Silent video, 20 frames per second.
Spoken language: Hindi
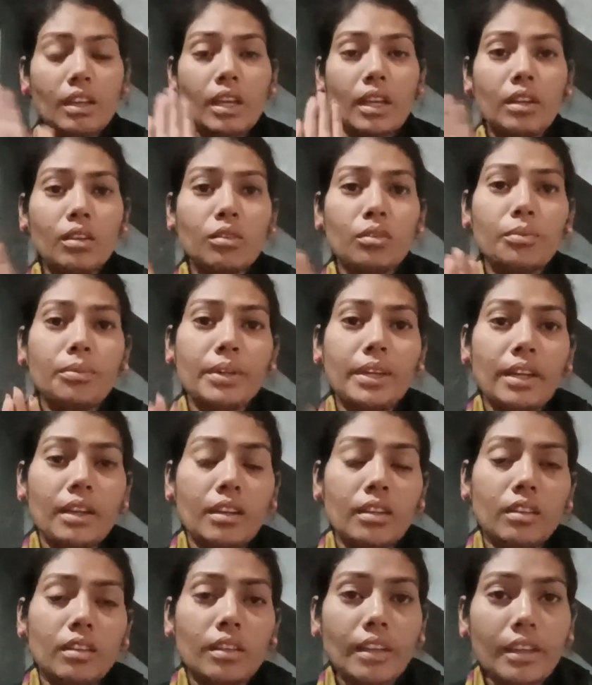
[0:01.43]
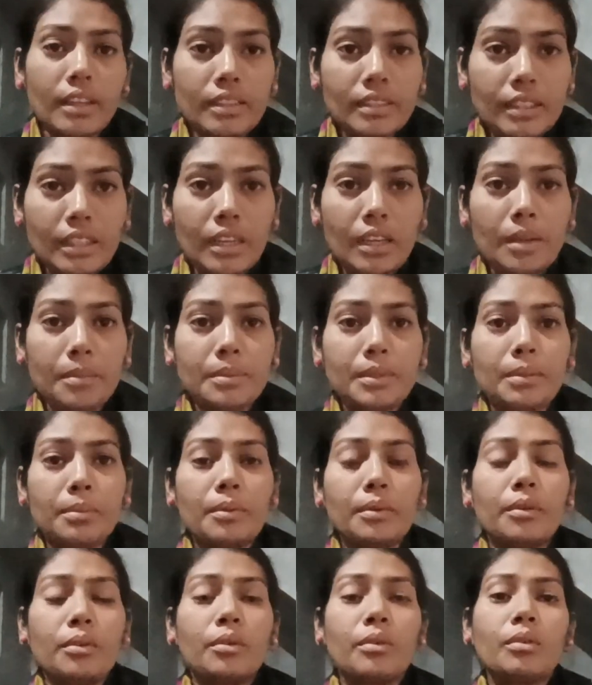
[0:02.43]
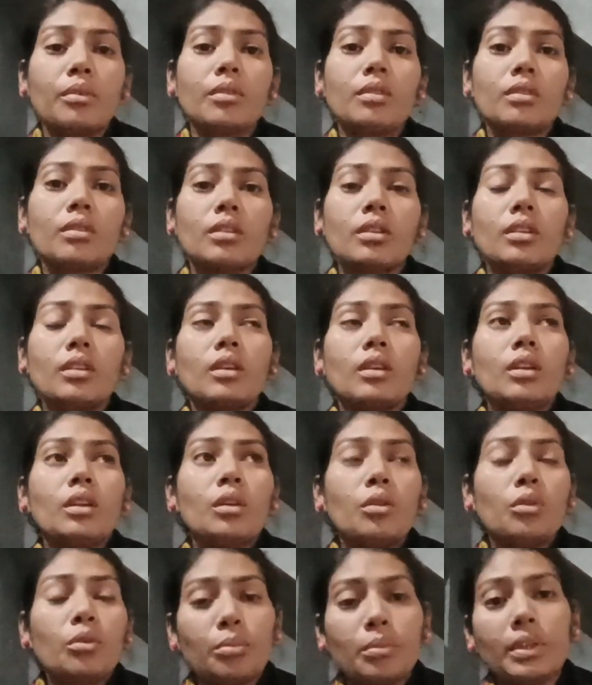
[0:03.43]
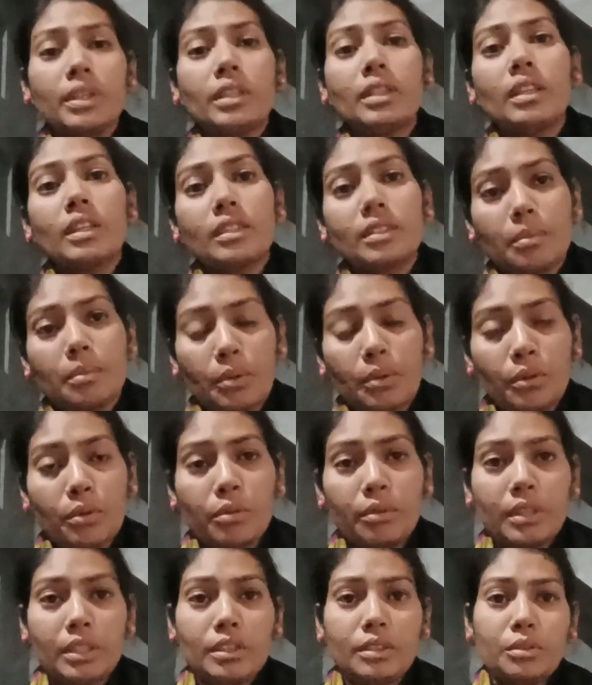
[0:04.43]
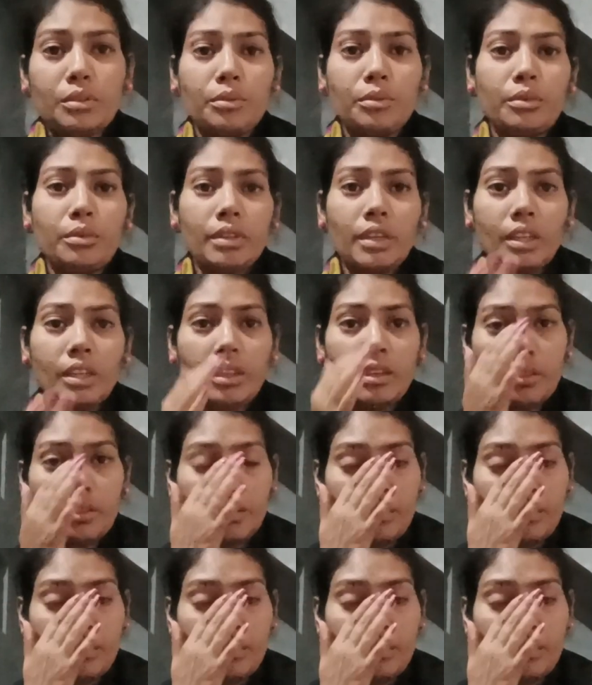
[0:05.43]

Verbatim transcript: हेलो फ्रेंड कैसे हैं आप सब लोग उम्मीद है सब लोग अच्छे होंगे